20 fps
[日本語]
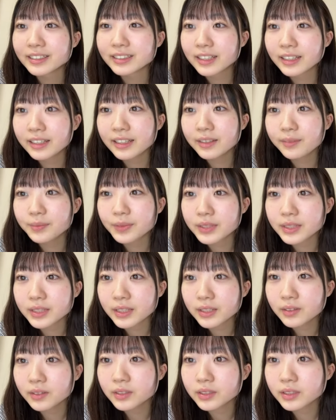最近めっ
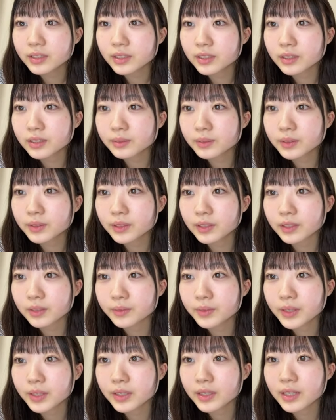ちゃ寝落ちしてしまうから
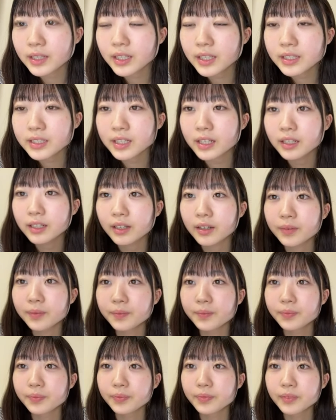メールえ確かに
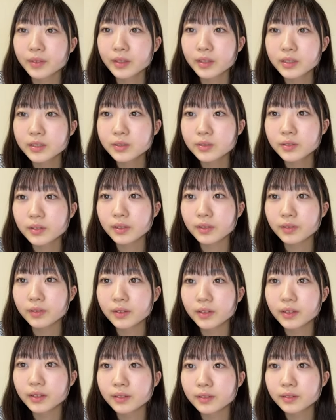そうだよ
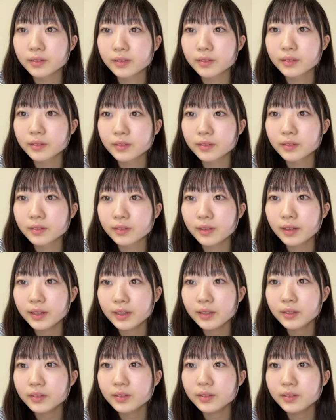ねおは
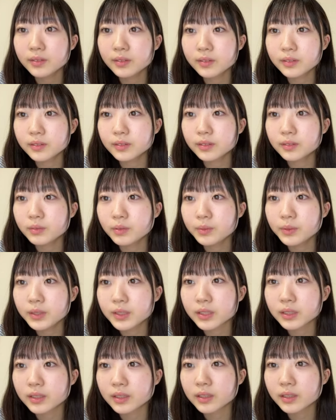ようロみー
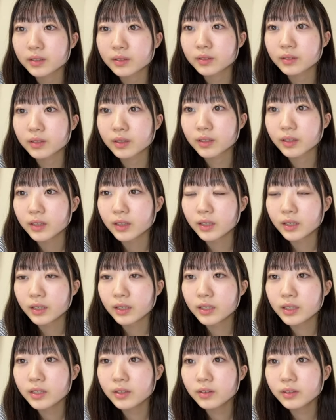ちゃん寝るから
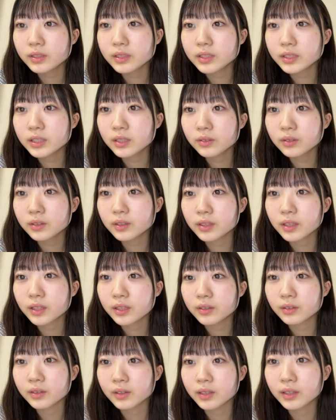え寝落ちしたことな
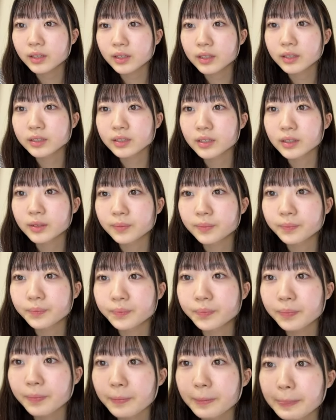いよねなんかさ
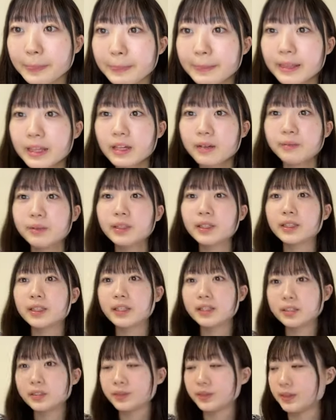まだ
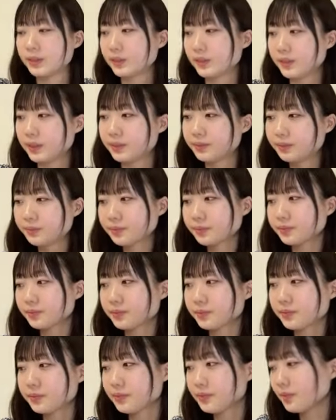大丈夫だよね
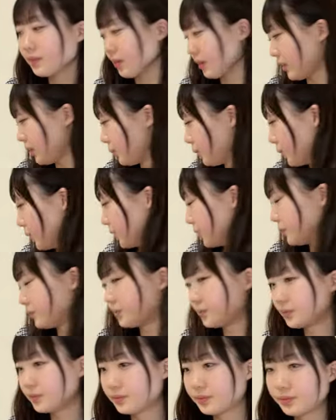でも
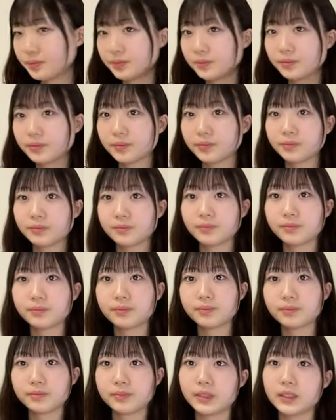
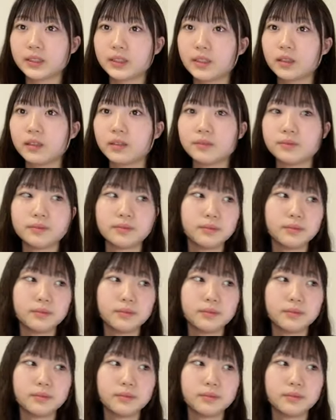なんか